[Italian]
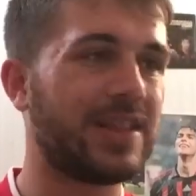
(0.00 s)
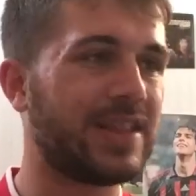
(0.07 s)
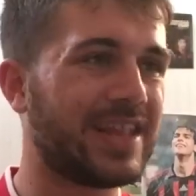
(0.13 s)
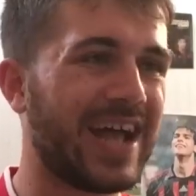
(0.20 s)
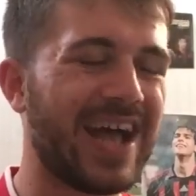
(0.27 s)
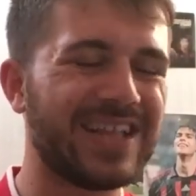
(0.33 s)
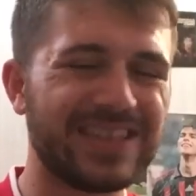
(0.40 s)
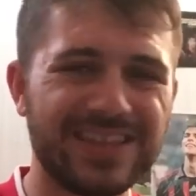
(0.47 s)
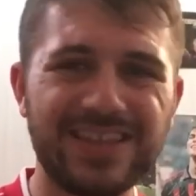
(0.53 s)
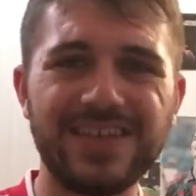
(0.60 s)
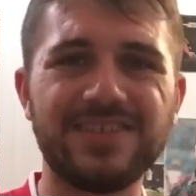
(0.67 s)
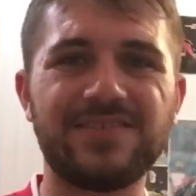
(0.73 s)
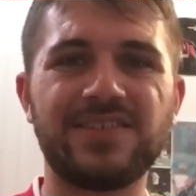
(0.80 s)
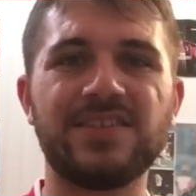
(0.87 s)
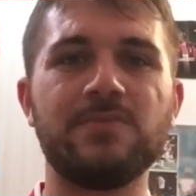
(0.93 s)

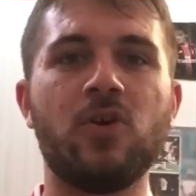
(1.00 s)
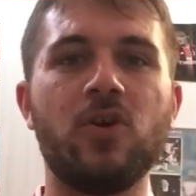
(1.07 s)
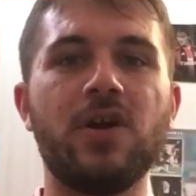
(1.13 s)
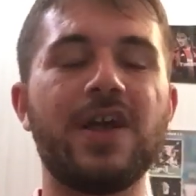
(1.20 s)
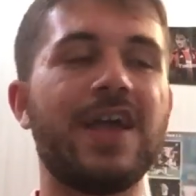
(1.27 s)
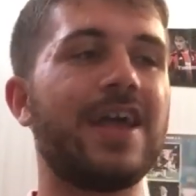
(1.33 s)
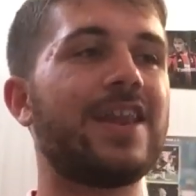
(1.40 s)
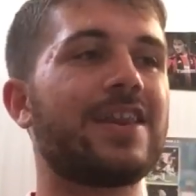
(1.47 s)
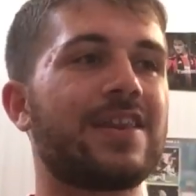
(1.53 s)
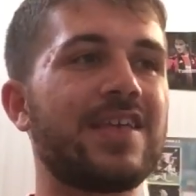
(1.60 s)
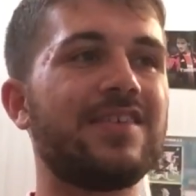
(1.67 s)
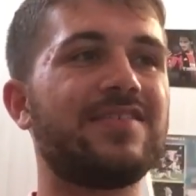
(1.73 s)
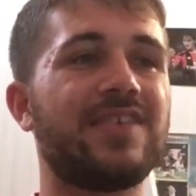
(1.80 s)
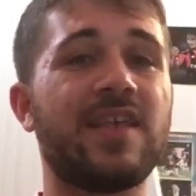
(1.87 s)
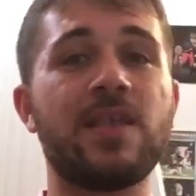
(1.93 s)
tantissimo e
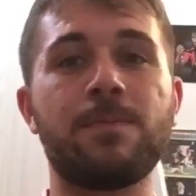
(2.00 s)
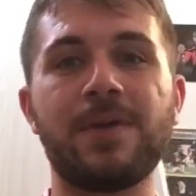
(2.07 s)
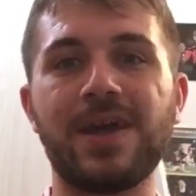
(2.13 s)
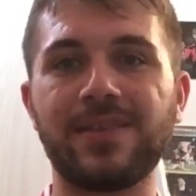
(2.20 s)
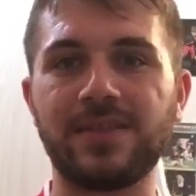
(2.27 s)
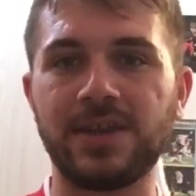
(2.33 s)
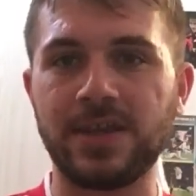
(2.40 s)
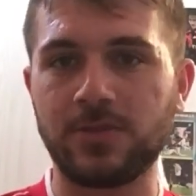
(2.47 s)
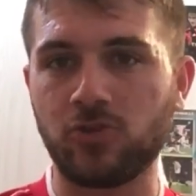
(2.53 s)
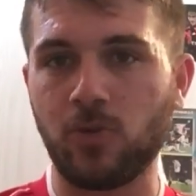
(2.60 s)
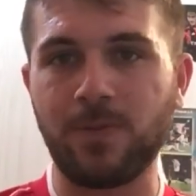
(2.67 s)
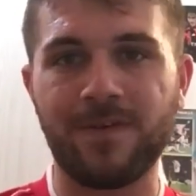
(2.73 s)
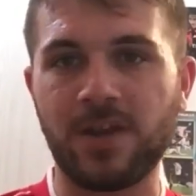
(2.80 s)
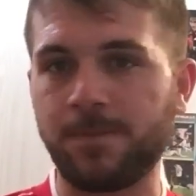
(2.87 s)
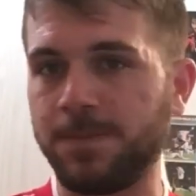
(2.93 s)
rischia di perdere
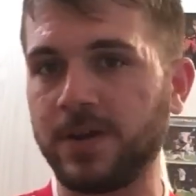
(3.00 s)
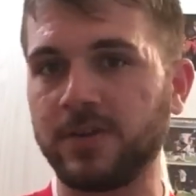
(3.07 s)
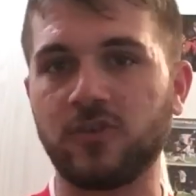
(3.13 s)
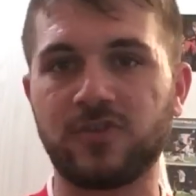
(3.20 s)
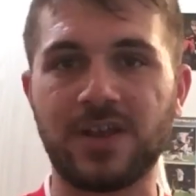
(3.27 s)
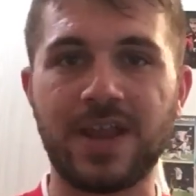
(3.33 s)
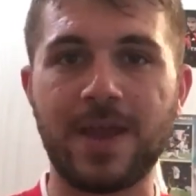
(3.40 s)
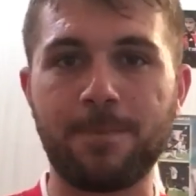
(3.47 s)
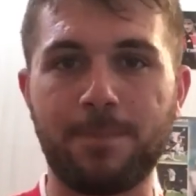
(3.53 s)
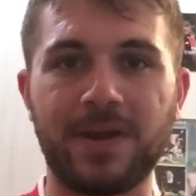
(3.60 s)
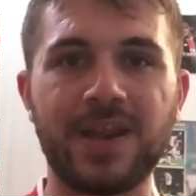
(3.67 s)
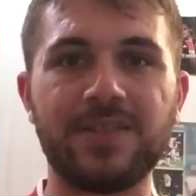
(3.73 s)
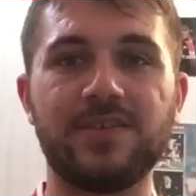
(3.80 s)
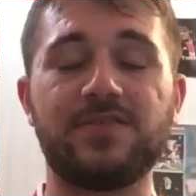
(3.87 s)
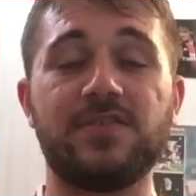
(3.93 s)
dopo aver perso Salah e
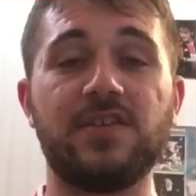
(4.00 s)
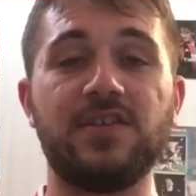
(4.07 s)
Paredes,